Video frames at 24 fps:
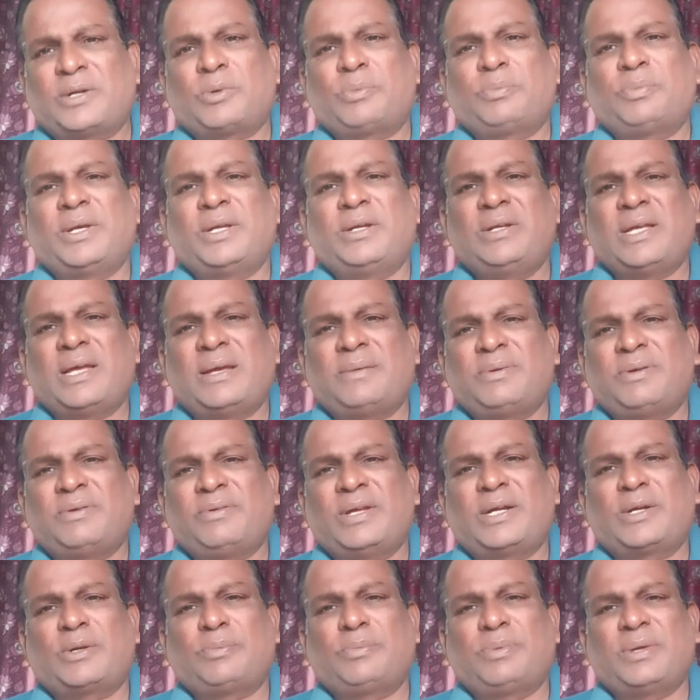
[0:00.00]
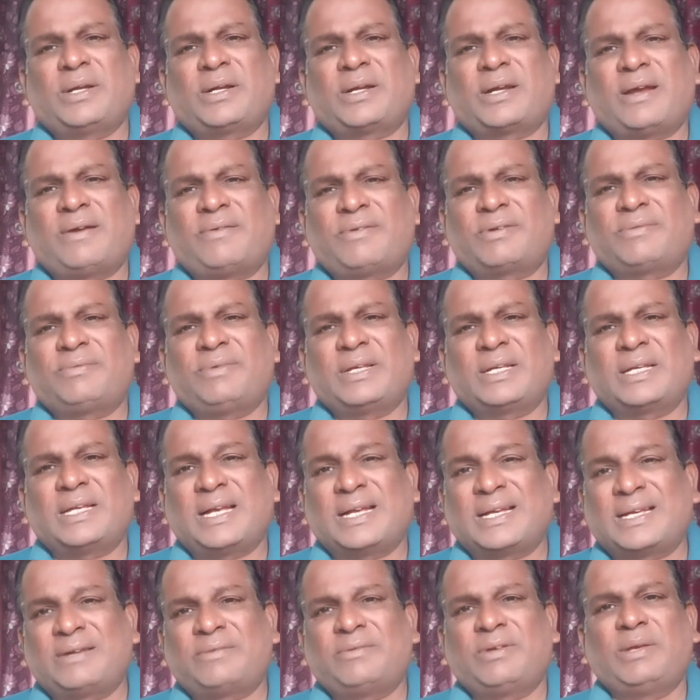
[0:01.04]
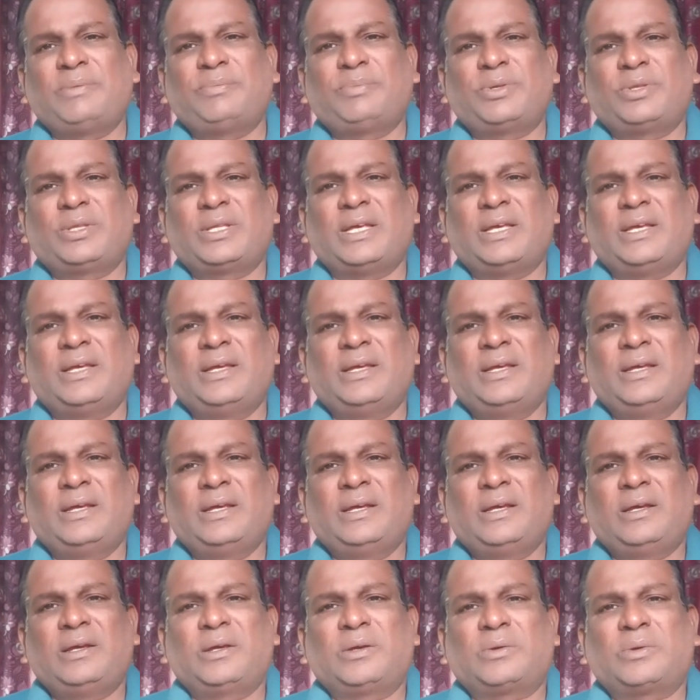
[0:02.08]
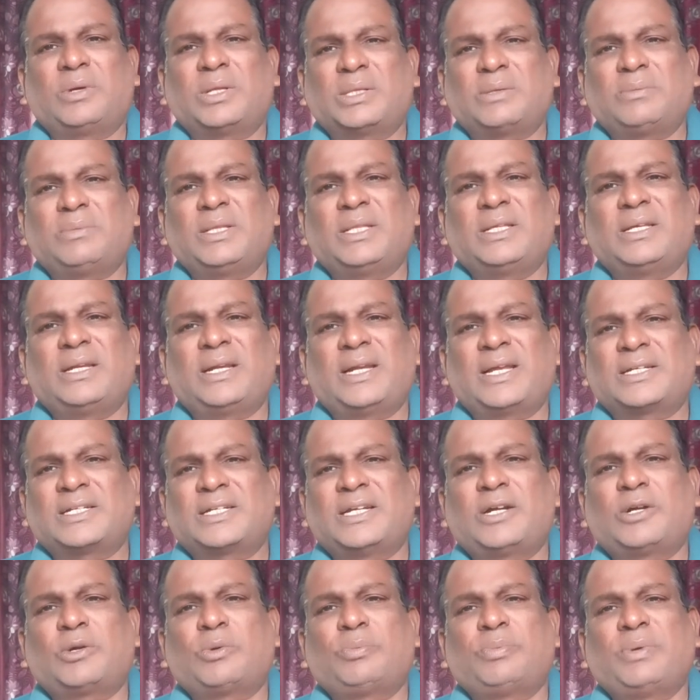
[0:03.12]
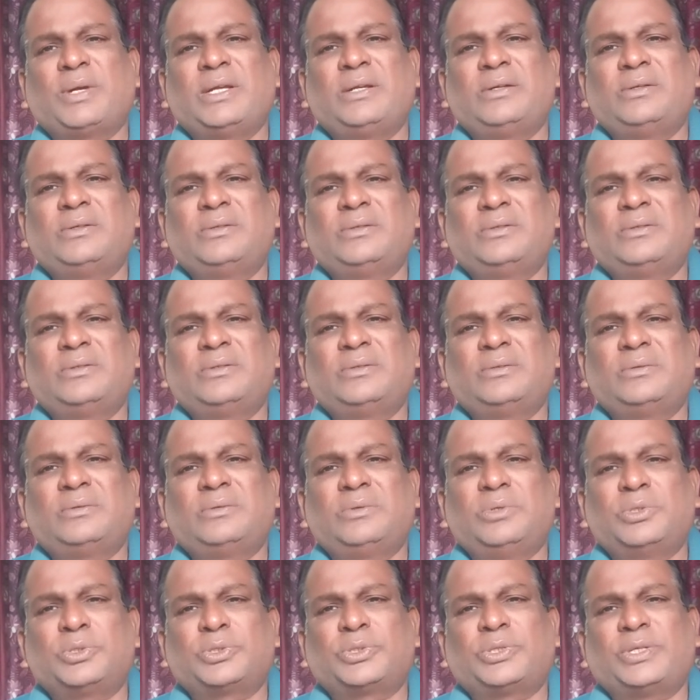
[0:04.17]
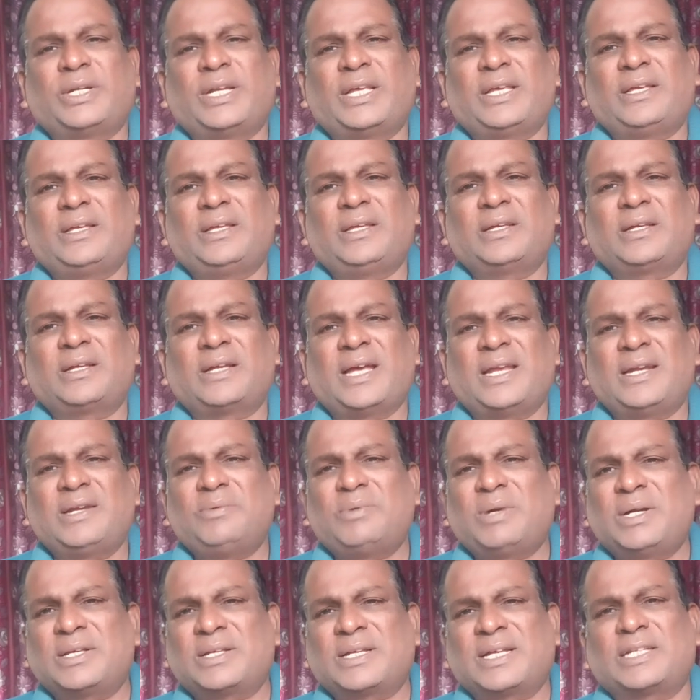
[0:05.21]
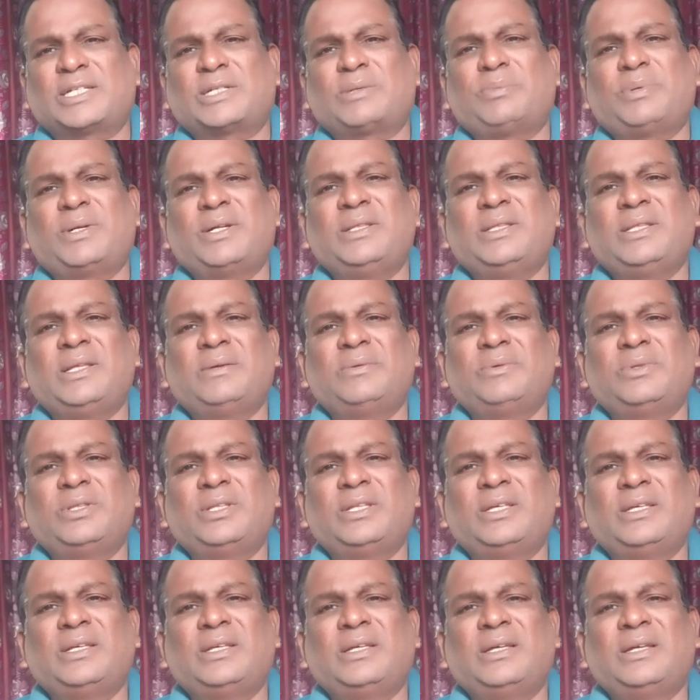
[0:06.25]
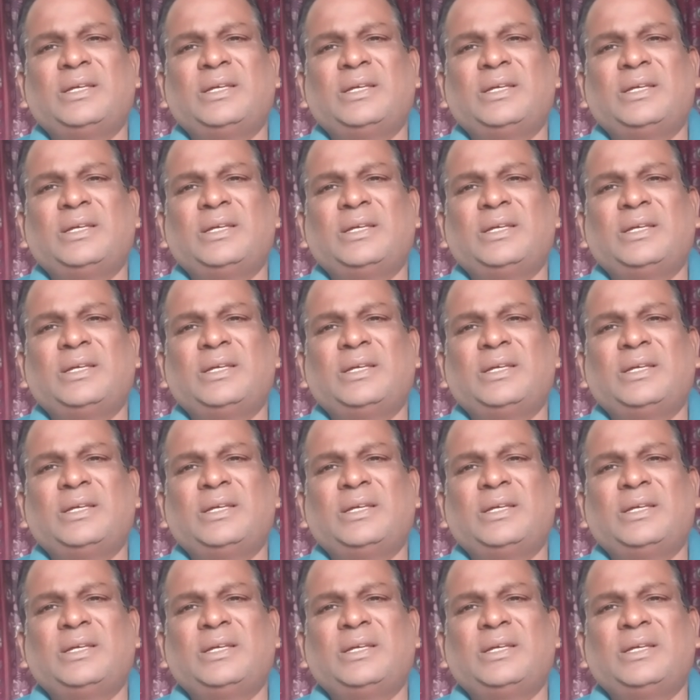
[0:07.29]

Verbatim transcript: రూపాయలు యాభై వేల రూపాయలు రావడమే గగనం అయిపోతే కొంతమందికి లక్షల రూపాయలు వస్తున్నాయి కానీ వాళ్ళు కష్టపడింది ఏముంది